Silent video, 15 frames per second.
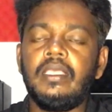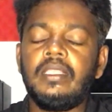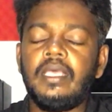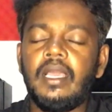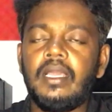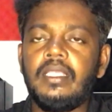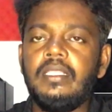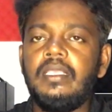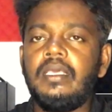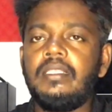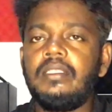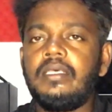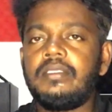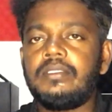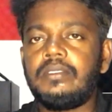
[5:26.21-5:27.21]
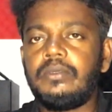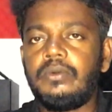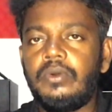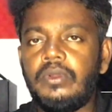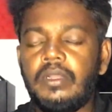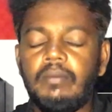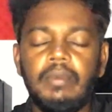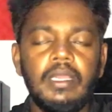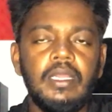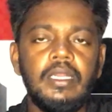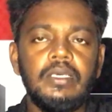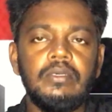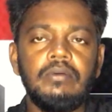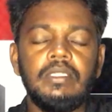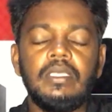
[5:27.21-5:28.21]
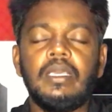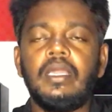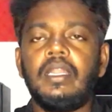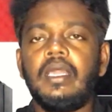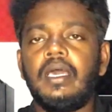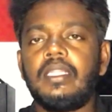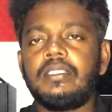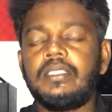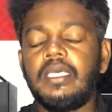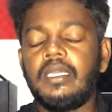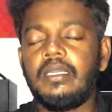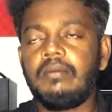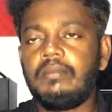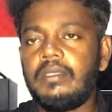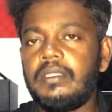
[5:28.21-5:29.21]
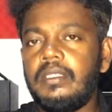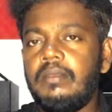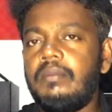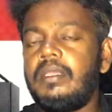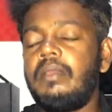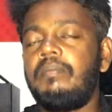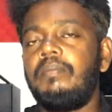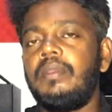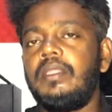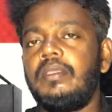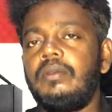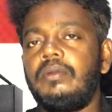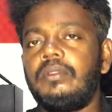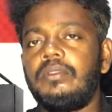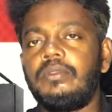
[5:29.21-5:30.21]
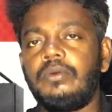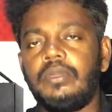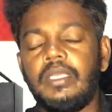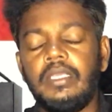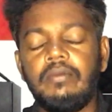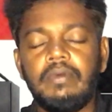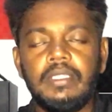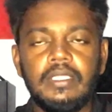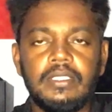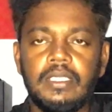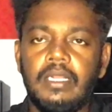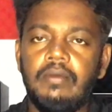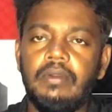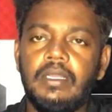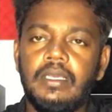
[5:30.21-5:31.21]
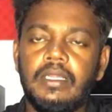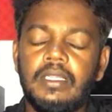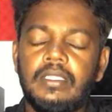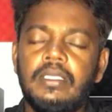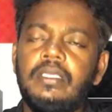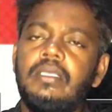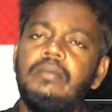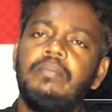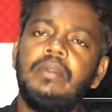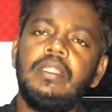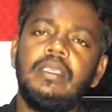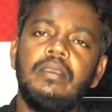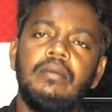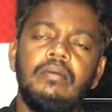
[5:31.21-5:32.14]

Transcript: இந்த அகதி அந்தஸ்து கோருகிற மக்களுக்கு வந்து கனடா அரசாங்கம் வந்து மிகப்பெரிய ஒரு தொகையை வந்து செலவிடுகிறது இப்படி